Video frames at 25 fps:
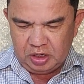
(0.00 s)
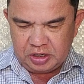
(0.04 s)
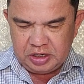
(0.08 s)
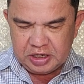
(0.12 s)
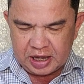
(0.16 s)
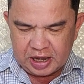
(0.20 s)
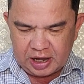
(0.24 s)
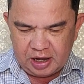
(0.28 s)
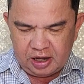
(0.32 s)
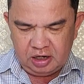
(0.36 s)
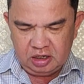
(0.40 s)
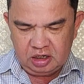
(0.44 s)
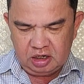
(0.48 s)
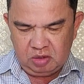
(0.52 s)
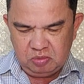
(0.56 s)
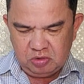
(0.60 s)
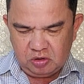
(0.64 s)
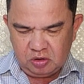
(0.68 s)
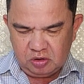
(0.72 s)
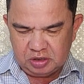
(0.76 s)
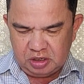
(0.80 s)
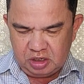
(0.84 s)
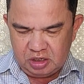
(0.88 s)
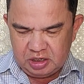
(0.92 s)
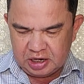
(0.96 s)
Dù đã già,
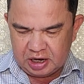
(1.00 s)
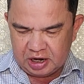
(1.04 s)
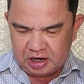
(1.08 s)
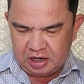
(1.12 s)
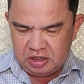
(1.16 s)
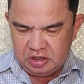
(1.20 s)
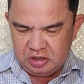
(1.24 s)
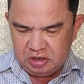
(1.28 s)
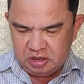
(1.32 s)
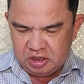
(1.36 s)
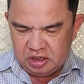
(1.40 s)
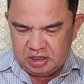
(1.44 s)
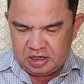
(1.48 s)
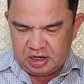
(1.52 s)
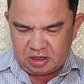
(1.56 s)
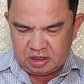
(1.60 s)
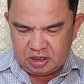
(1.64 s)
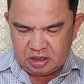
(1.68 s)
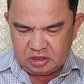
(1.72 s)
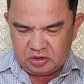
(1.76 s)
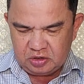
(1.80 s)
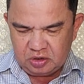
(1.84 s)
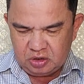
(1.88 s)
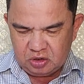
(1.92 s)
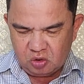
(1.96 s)
không còn nhanh nhạy nhưng khi
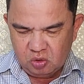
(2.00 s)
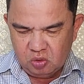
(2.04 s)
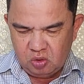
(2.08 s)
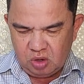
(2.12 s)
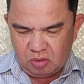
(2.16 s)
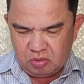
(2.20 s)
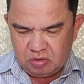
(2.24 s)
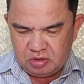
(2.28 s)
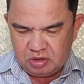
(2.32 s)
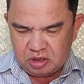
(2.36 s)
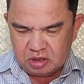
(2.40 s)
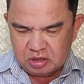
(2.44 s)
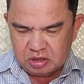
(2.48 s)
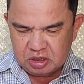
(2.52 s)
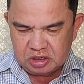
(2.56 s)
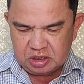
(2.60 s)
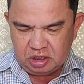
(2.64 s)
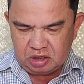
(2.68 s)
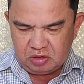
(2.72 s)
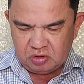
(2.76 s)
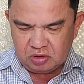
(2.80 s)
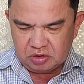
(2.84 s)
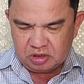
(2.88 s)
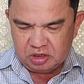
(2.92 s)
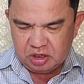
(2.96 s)
nhắc lại chuyện cũ, ông
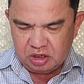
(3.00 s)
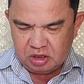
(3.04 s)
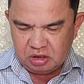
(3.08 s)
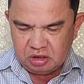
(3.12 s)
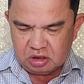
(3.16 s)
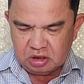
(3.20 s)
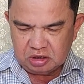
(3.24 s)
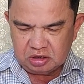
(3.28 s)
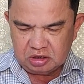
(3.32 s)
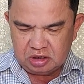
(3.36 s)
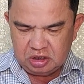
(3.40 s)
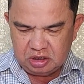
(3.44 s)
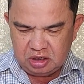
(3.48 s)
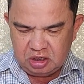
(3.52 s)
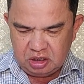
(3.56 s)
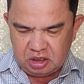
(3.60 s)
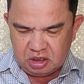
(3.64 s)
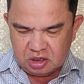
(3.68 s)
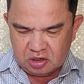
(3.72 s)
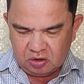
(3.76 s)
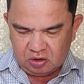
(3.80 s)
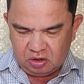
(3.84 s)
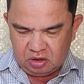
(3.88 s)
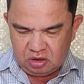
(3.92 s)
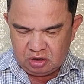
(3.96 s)
Cường vẫn còn nhớ từng chi
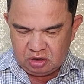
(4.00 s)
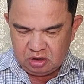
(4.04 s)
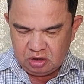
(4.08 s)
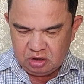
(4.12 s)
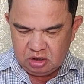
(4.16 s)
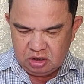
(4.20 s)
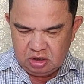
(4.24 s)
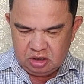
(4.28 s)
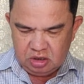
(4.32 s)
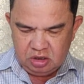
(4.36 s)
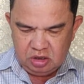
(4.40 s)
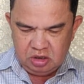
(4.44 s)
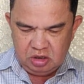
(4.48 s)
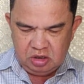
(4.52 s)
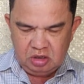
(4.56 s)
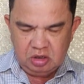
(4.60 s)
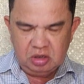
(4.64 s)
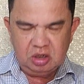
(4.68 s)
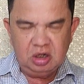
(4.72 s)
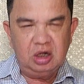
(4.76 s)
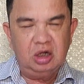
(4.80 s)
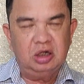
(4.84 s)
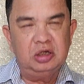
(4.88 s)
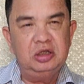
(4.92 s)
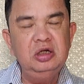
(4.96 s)
tiết nhỏ
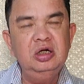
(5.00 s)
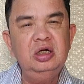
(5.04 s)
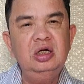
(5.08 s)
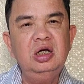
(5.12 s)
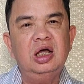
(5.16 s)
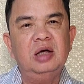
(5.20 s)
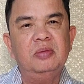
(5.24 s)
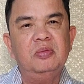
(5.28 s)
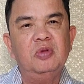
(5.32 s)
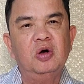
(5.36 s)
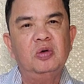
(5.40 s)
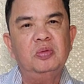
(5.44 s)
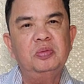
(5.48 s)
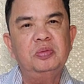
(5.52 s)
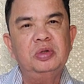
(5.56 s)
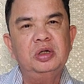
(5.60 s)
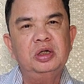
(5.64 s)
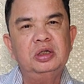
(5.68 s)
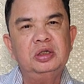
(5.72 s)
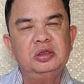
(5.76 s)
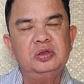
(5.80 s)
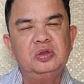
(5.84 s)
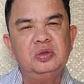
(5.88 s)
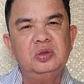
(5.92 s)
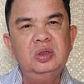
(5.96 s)
à, như là một
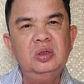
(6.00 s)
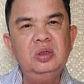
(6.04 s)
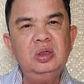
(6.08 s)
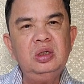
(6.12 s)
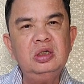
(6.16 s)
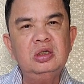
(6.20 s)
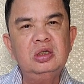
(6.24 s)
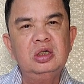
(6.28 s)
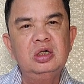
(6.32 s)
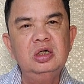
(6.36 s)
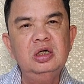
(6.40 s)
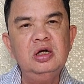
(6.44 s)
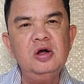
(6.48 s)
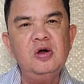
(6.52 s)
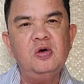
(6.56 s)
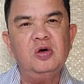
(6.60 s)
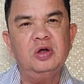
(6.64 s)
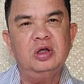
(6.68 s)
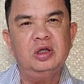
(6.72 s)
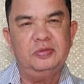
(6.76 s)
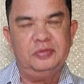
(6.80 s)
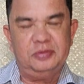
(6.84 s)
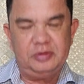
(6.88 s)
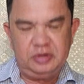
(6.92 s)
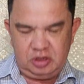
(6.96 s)
ờ, chuyến khứ
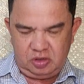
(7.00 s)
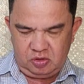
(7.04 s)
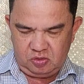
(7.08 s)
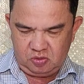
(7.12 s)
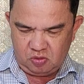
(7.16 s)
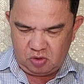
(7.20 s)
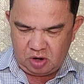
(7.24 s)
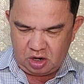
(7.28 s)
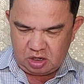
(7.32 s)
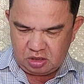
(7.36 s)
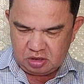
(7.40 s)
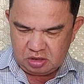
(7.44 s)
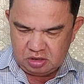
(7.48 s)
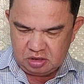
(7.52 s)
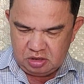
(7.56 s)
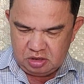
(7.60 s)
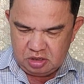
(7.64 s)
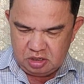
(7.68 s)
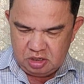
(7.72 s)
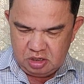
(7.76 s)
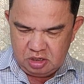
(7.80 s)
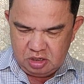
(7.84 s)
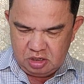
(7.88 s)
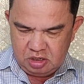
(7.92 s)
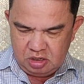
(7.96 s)
hồi về quá
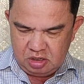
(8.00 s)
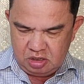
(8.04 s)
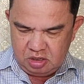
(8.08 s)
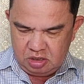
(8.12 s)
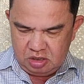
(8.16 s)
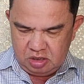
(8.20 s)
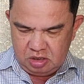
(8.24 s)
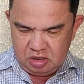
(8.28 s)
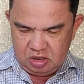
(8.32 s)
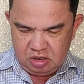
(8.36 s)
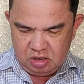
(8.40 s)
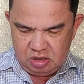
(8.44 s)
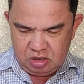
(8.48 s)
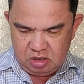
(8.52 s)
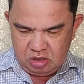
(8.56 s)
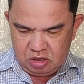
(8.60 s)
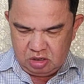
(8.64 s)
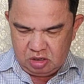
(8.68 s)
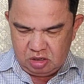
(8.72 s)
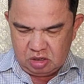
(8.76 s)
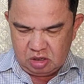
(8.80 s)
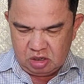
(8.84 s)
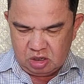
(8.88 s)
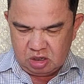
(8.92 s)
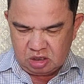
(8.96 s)
khứ.
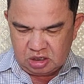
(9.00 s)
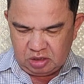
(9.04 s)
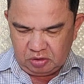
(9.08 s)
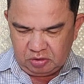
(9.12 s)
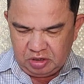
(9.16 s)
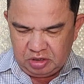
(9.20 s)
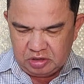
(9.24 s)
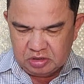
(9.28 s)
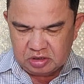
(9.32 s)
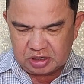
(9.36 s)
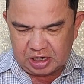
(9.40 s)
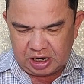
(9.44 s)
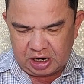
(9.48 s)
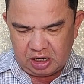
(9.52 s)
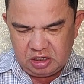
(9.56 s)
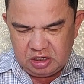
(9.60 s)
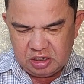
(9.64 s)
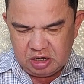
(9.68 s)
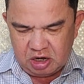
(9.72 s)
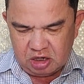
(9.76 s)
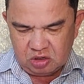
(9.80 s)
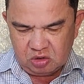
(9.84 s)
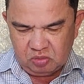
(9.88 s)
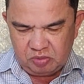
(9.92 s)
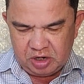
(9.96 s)
À, sau khi được
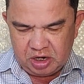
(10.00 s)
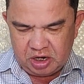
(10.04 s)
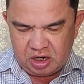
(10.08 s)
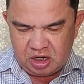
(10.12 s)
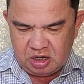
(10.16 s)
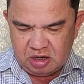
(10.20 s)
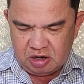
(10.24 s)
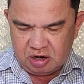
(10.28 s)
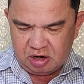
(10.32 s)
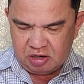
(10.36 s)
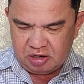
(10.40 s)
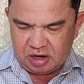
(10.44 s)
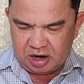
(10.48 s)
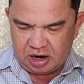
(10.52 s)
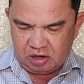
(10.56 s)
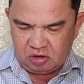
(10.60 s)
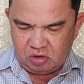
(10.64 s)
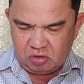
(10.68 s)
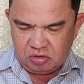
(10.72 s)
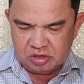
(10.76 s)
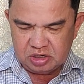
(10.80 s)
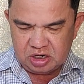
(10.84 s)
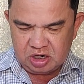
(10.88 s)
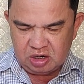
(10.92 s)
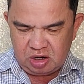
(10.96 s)
thả về tôi mới hay vợ
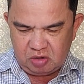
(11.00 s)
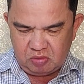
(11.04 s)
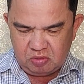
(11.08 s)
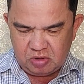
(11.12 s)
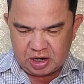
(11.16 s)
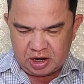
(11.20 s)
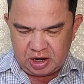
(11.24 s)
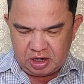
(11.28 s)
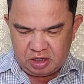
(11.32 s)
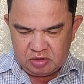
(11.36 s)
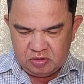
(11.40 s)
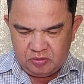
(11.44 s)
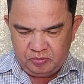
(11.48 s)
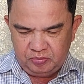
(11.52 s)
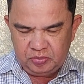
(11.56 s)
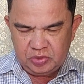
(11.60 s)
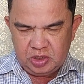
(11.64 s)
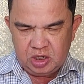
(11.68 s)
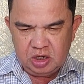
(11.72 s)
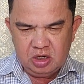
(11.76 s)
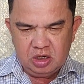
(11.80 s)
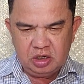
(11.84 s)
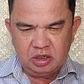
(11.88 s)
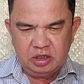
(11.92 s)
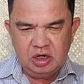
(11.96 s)
đã có người đàn ông khác
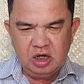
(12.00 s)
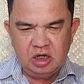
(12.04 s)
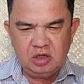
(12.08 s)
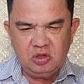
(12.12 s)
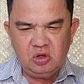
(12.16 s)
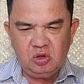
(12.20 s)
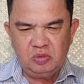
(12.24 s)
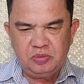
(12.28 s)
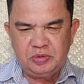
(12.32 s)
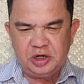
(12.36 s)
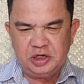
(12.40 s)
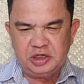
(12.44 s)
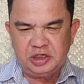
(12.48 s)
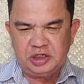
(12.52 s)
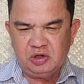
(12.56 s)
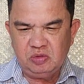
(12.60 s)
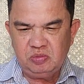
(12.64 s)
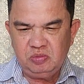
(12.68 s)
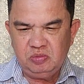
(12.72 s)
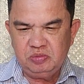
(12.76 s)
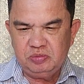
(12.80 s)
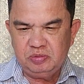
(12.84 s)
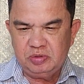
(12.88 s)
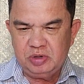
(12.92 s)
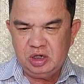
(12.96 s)
nên tôi về
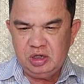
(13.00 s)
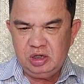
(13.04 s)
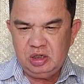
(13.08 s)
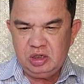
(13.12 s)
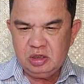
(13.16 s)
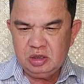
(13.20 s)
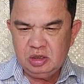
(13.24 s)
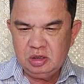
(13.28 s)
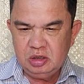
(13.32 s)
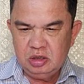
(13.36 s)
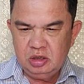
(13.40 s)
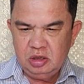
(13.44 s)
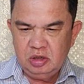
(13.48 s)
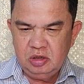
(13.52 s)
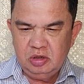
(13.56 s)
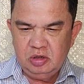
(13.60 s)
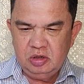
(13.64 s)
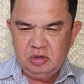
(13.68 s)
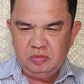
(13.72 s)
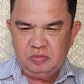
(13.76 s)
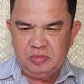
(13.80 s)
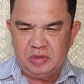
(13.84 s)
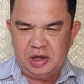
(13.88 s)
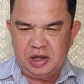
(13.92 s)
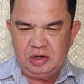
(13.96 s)
sống với
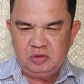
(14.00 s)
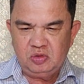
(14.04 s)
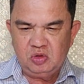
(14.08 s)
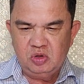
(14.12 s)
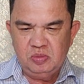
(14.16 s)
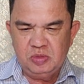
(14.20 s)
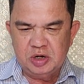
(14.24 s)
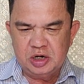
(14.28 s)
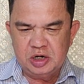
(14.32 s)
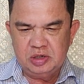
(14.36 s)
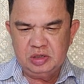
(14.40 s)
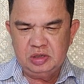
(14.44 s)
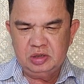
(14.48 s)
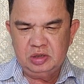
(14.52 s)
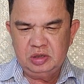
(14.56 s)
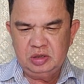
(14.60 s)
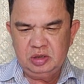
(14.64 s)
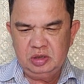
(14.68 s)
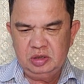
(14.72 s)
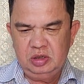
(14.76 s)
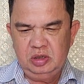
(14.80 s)
mẹ của mình.